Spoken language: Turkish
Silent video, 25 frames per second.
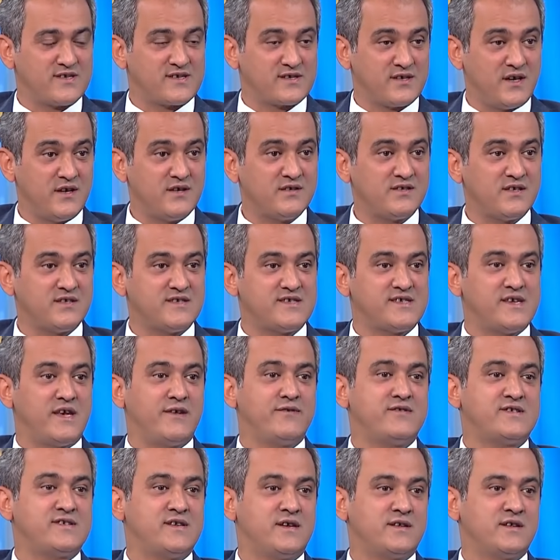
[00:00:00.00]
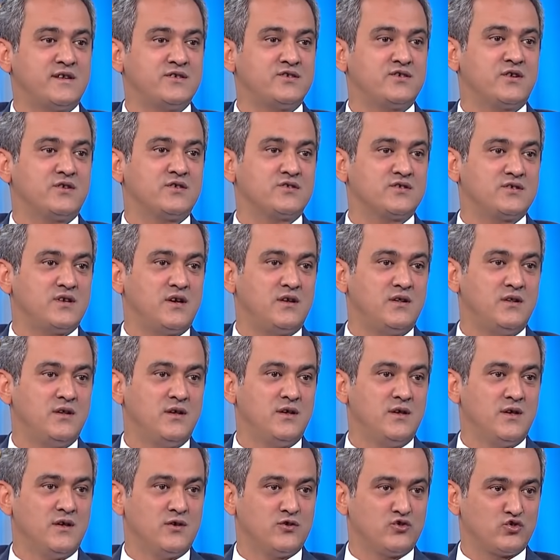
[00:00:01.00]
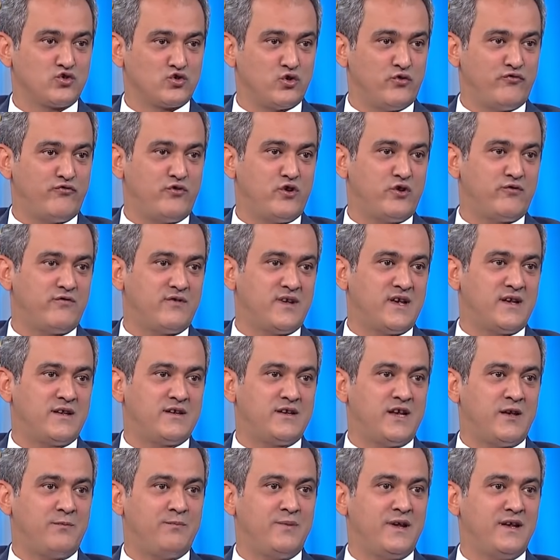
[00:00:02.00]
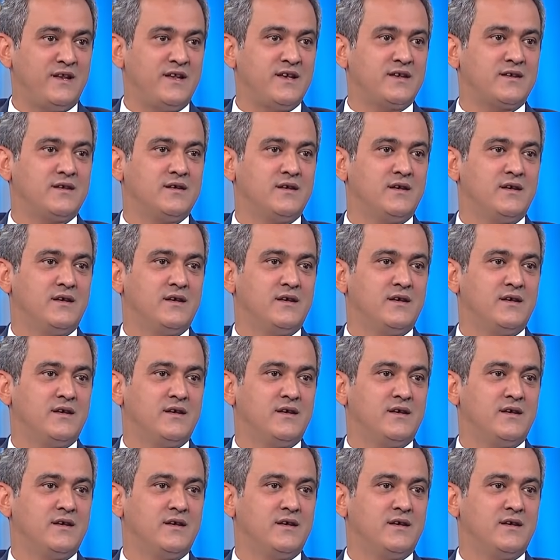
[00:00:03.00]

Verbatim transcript: Sadece servislerde çalışan şoför ve rehberlik